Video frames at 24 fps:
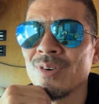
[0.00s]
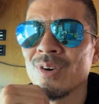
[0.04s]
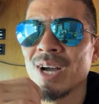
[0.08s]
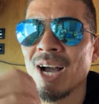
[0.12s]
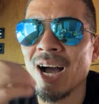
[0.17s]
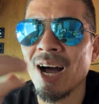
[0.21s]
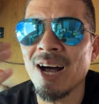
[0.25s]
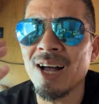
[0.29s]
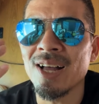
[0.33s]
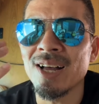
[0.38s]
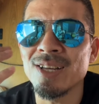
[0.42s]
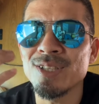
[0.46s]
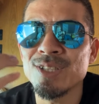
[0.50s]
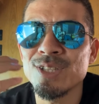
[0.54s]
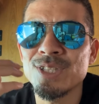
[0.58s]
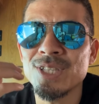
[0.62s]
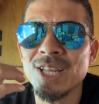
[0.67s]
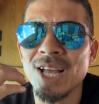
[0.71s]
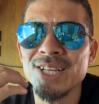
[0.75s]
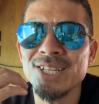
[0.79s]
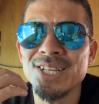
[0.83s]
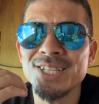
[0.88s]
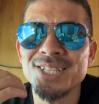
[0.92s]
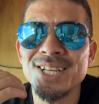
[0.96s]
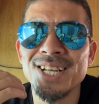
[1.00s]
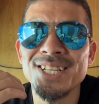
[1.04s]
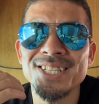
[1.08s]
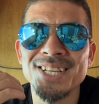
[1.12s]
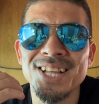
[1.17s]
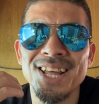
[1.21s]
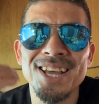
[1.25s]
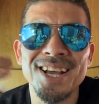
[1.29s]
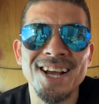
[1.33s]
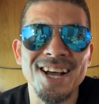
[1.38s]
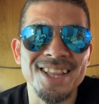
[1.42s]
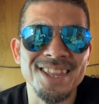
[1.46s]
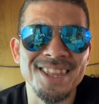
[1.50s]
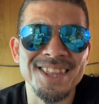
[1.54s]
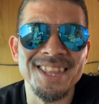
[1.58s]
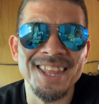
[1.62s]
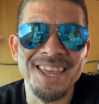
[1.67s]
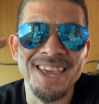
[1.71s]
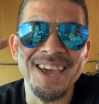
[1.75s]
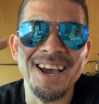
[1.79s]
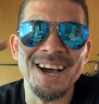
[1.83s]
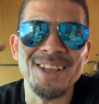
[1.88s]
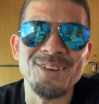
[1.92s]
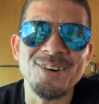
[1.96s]
が大切なんじゃないかっ
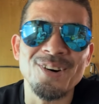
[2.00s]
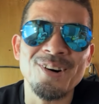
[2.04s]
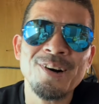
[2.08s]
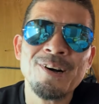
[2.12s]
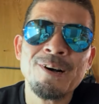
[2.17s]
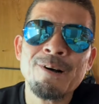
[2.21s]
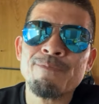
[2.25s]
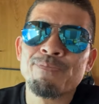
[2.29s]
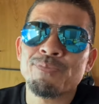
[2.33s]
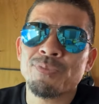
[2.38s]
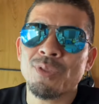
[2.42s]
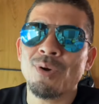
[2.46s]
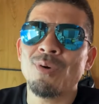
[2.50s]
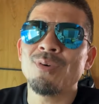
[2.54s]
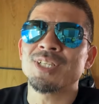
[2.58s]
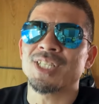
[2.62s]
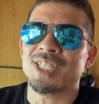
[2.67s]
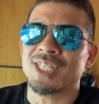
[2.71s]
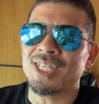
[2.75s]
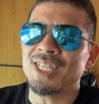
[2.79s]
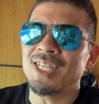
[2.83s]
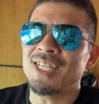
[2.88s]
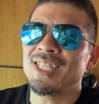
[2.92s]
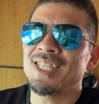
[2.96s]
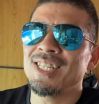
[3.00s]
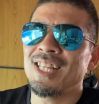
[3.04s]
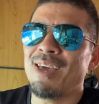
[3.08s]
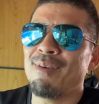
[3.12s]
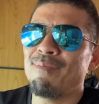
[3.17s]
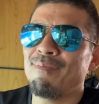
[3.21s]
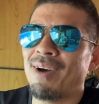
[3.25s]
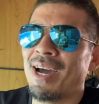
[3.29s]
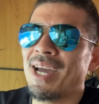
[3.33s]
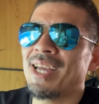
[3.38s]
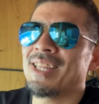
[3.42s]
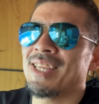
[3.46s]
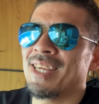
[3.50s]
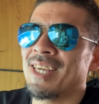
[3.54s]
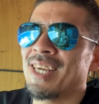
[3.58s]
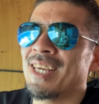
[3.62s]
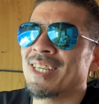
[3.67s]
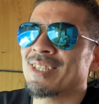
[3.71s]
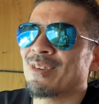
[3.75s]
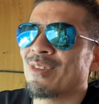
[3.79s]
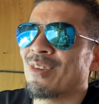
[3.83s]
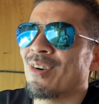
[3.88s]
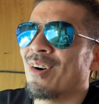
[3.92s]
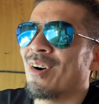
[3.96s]
て、あの、当時、2年前
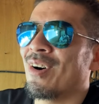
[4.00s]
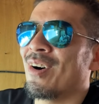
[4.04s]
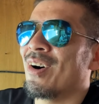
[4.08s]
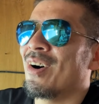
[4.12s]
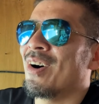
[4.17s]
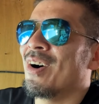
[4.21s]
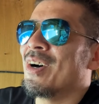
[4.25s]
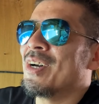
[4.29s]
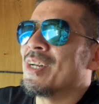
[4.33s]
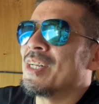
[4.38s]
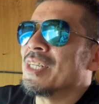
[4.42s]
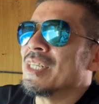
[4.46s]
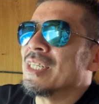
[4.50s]
に、その、